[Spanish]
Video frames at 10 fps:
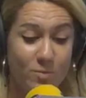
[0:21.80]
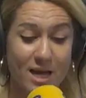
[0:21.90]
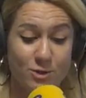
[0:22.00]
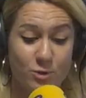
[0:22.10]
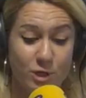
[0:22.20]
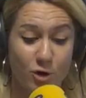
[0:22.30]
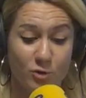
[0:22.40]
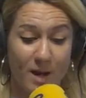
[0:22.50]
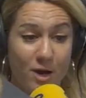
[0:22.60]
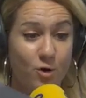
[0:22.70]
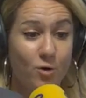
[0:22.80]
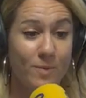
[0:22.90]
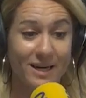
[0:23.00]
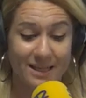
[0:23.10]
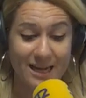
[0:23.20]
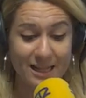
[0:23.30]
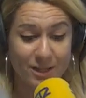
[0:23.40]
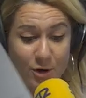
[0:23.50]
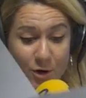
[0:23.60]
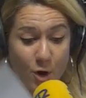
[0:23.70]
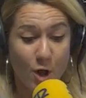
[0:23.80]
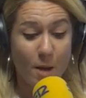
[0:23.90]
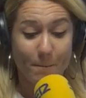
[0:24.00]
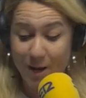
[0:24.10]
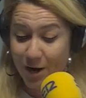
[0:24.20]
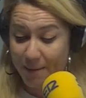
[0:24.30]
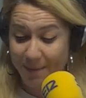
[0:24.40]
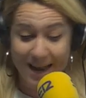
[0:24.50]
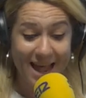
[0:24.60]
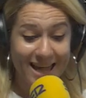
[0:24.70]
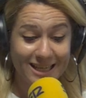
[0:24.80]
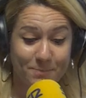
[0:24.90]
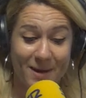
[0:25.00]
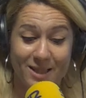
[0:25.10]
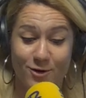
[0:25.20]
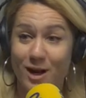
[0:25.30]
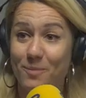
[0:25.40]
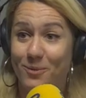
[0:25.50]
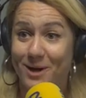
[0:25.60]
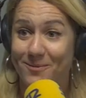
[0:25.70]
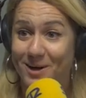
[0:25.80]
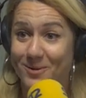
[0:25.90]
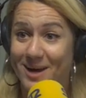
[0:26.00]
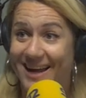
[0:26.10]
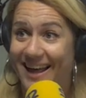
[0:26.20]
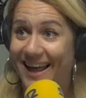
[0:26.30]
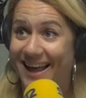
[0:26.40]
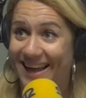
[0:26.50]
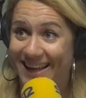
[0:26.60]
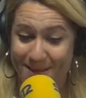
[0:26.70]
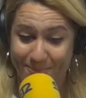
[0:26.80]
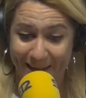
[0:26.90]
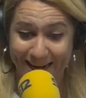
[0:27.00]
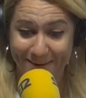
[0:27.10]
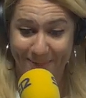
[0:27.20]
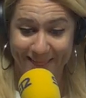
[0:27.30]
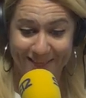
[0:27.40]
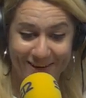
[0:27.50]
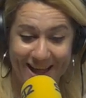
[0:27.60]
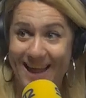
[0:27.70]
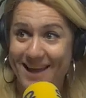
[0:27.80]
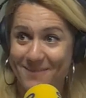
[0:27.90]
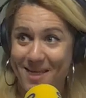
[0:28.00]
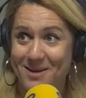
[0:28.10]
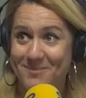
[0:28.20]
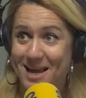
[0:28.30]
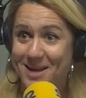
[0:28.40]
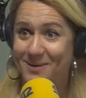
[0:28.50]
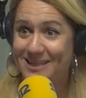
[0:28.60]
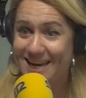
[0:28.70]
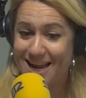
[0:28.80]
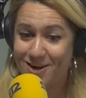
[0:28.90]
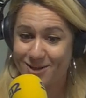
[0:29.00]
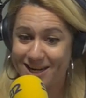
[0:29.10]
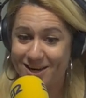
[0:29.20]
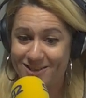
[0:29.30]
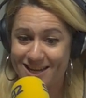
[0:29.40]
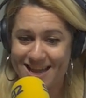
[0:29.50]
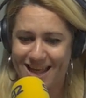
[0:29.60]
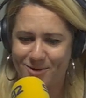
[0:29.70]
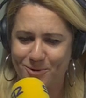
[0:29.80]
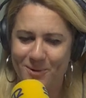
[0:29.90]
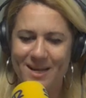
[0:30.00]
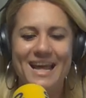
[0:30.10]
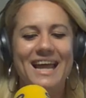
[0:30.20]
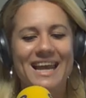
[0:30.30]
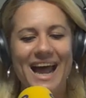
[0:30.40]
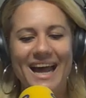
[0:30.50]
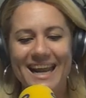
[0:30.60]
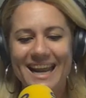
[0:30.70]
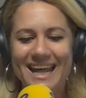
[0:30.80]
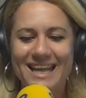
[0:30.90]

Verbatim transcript: a sus hijos para no compartir el trono, pero la mala es Pandora por abrir una caja. ¡Qué perra Pandora, eh! Madre mía, que pensaban los griegos de la Yatú. La guerra de